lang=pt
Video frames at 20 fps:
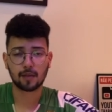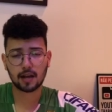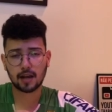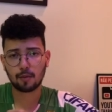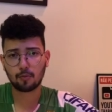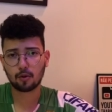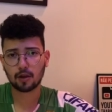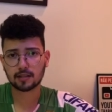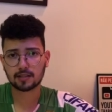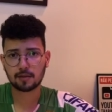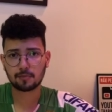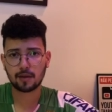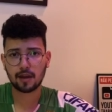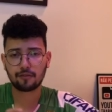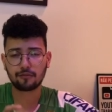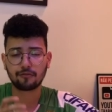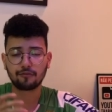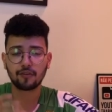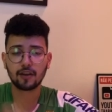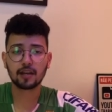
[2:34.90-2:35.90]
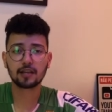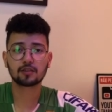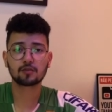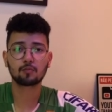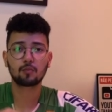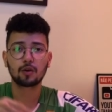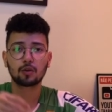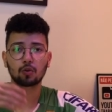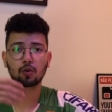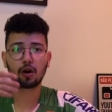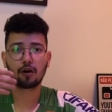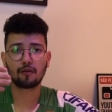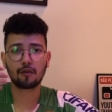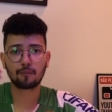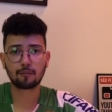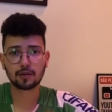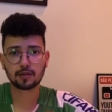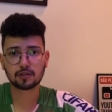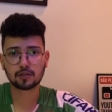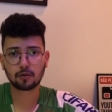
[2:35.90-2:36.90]
Acabou que a CBF fez uma nova
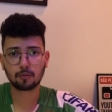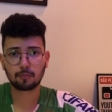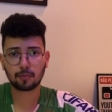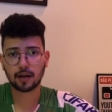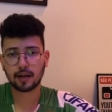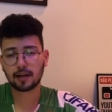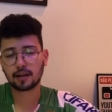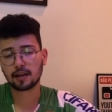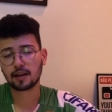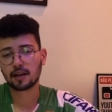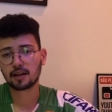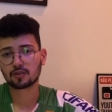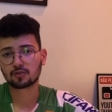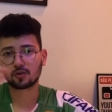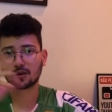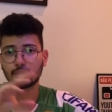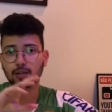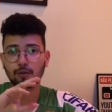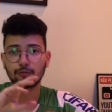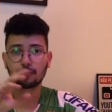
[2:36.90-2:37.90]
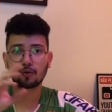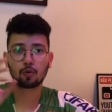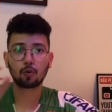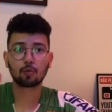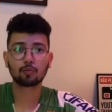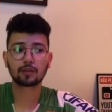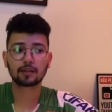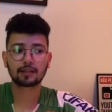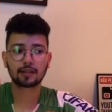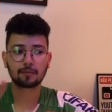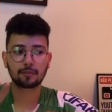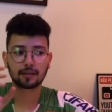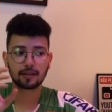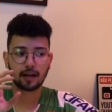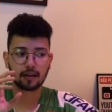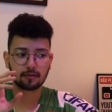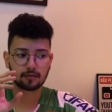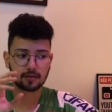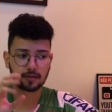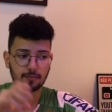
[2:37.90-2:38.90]
punição para ele, só que não ficou
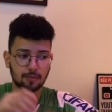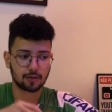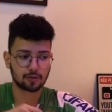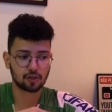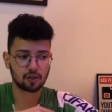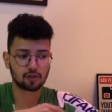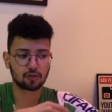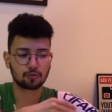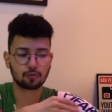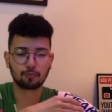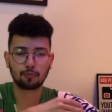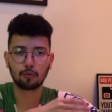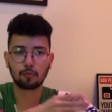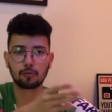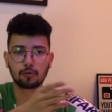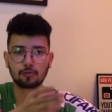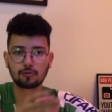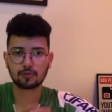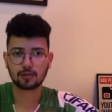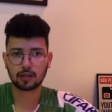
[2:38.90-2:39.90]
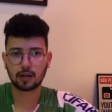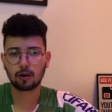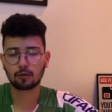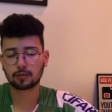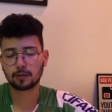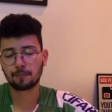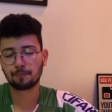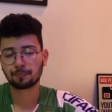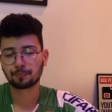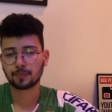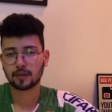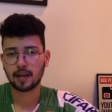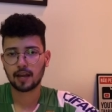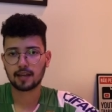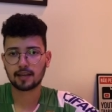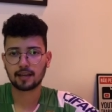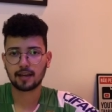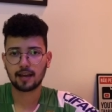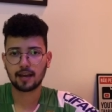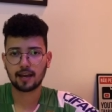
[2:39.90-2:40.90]
determinado assim para a gente no público em geral, né?
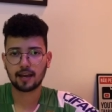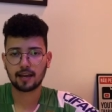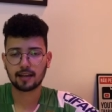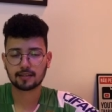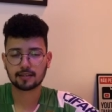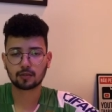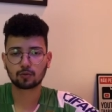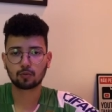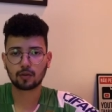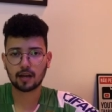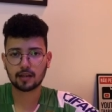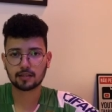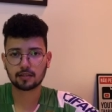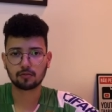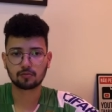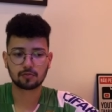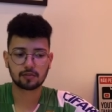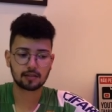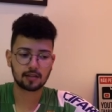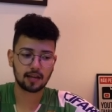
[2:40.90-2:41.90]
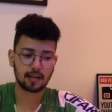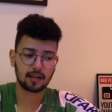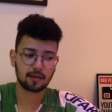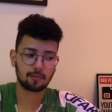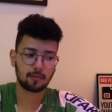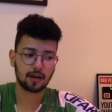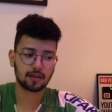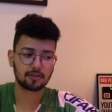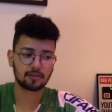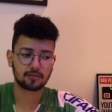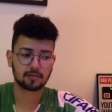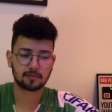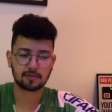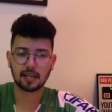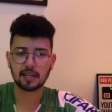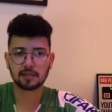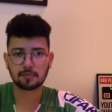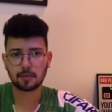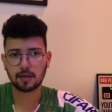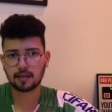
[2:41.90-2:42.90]
É, é, essa duração, se seria mais de
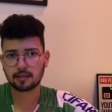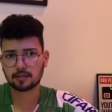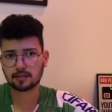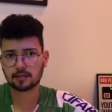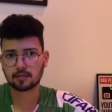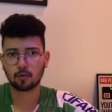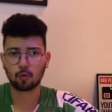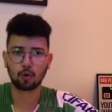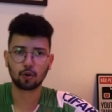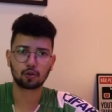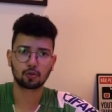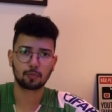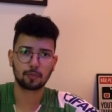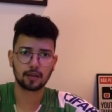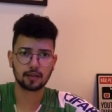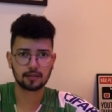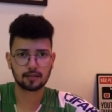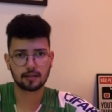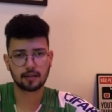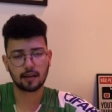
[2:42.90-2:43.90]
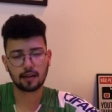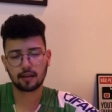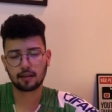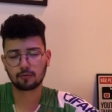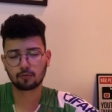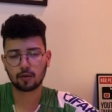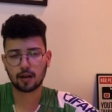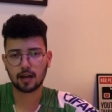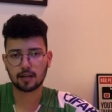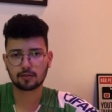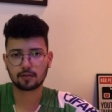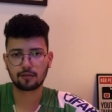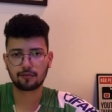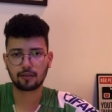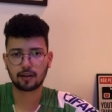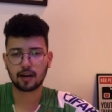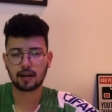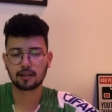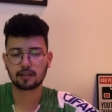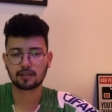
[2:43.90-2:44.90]
seis meses, oito meses, que aí no caso ele
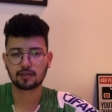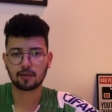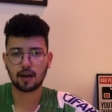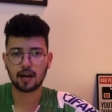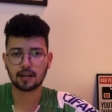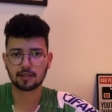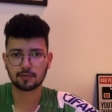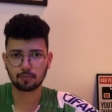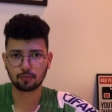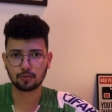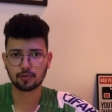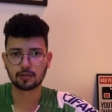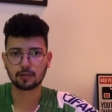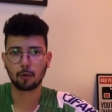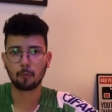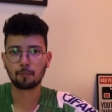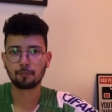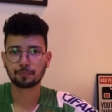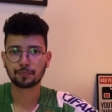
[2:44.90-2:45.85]
ficaria à disposição